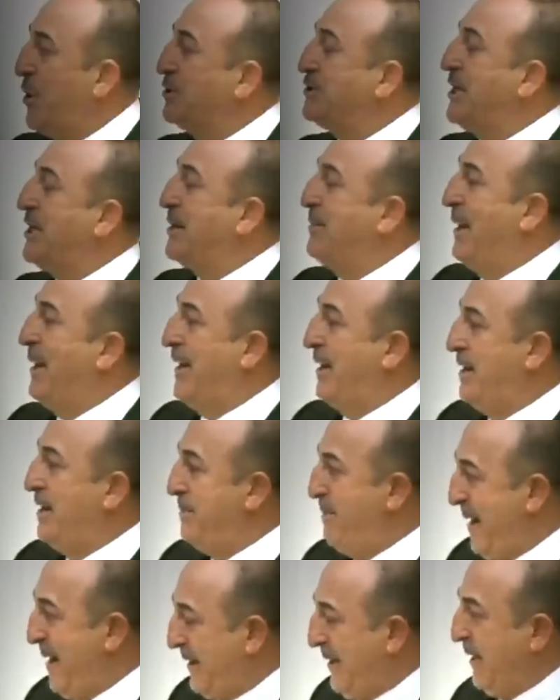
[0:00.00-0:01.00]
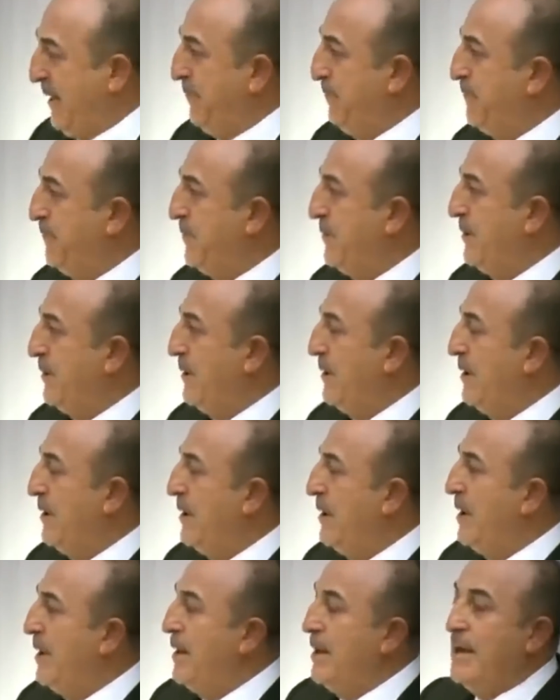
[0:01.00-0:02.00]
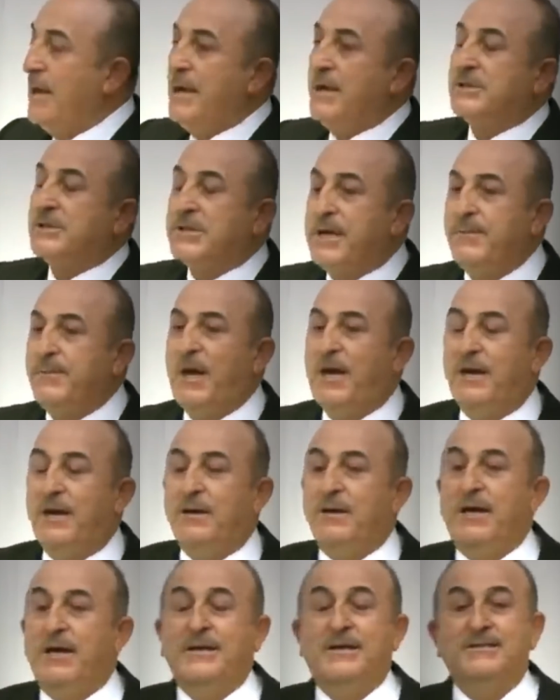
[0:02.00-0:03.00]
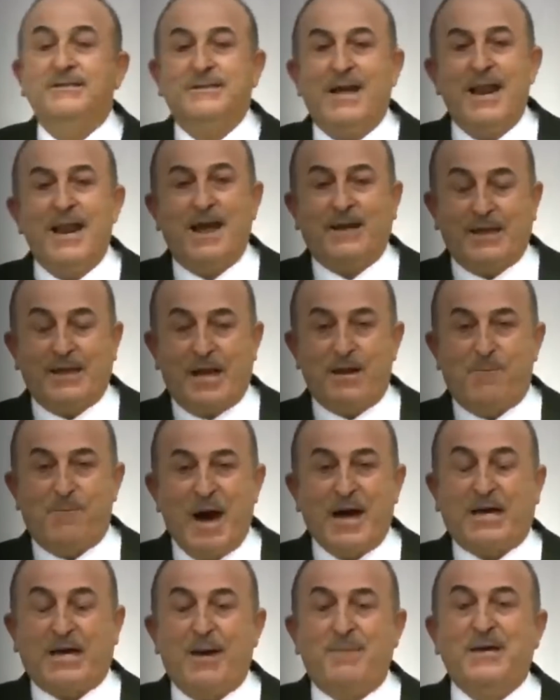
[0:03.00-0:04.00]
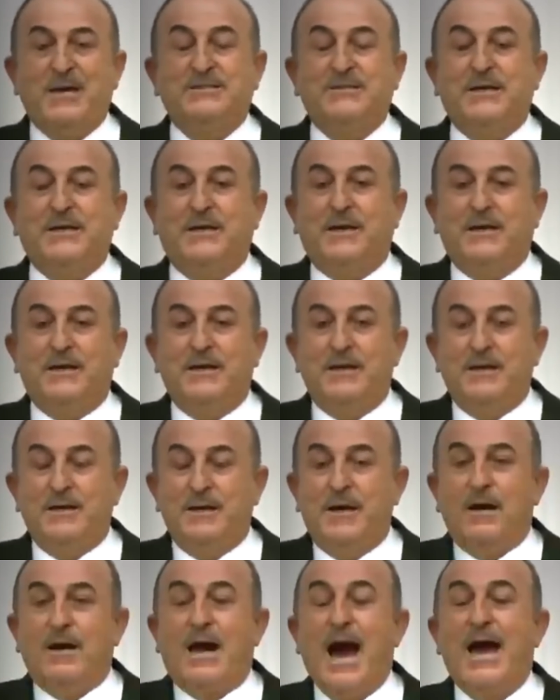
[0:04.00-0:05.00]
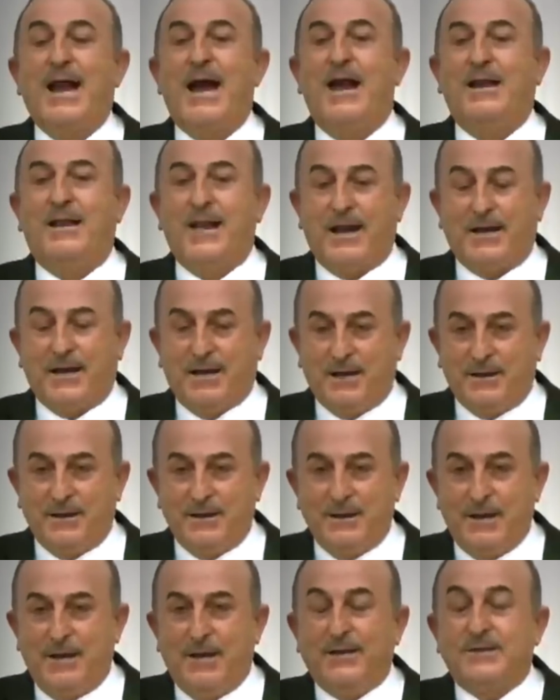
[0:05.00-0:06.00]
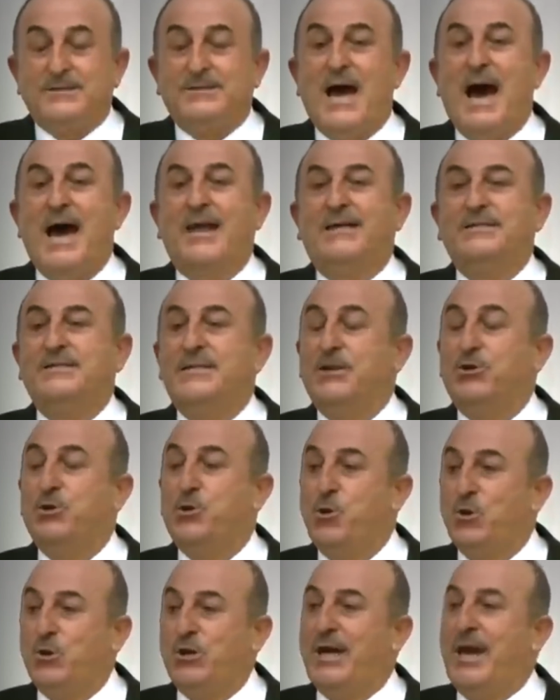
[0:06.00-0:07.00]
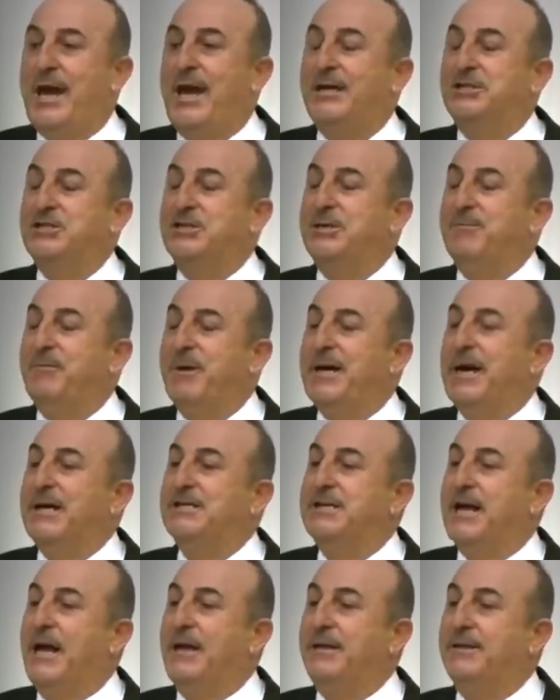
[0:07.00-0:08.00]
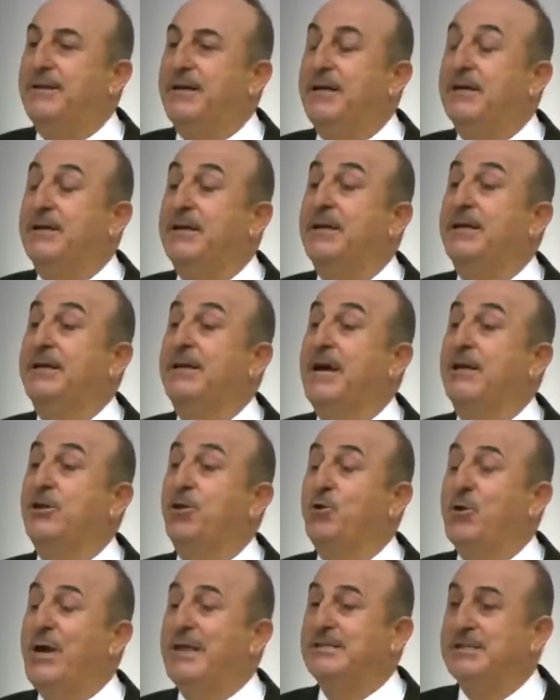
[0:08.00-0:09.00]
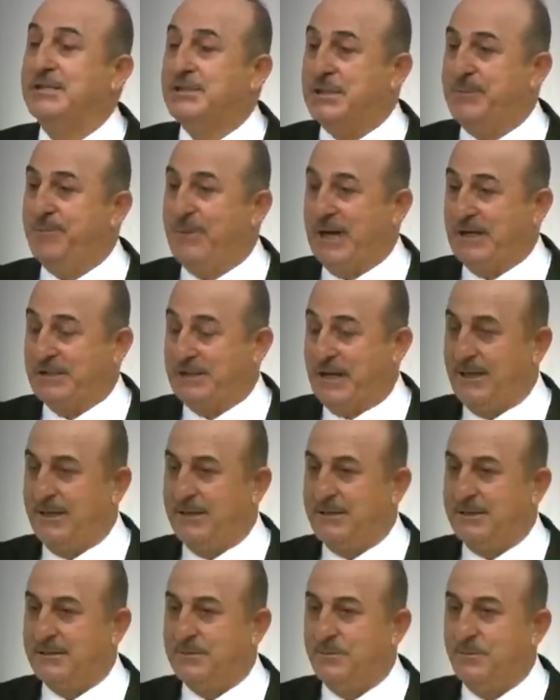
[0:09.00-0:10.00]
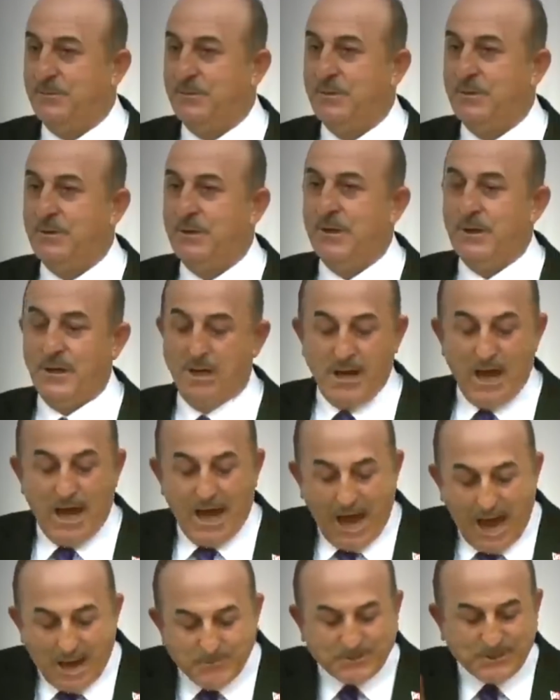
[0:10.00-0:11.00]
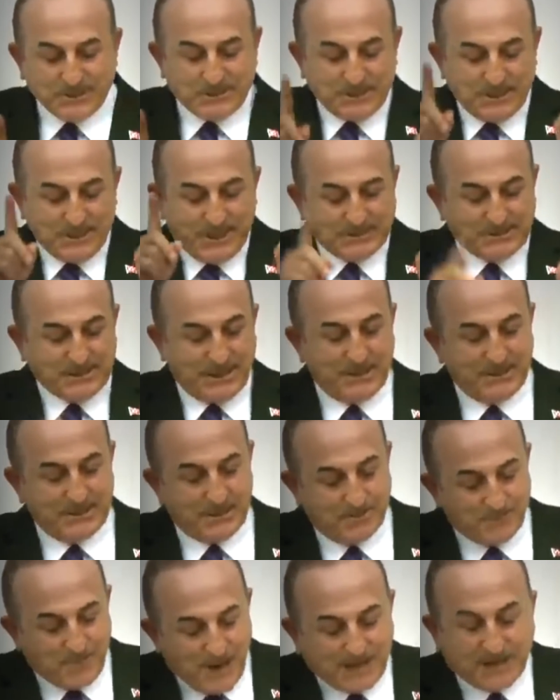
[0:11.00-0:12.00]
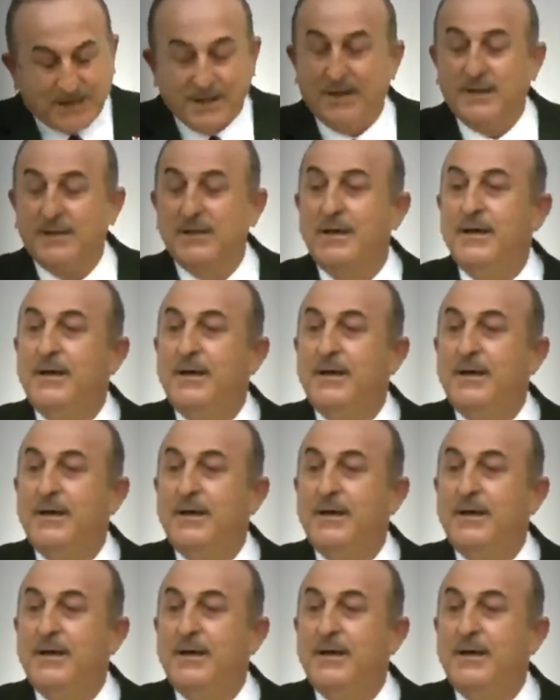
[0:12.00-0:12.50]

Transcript: göstermelerini beklerim. Şimdi İnsan Hakları Mahkemesi kararları sadece Türkiye için mi geçerlidir, 47 üyesi için mi geçerlidir? hepsi için geçerlidir. Peki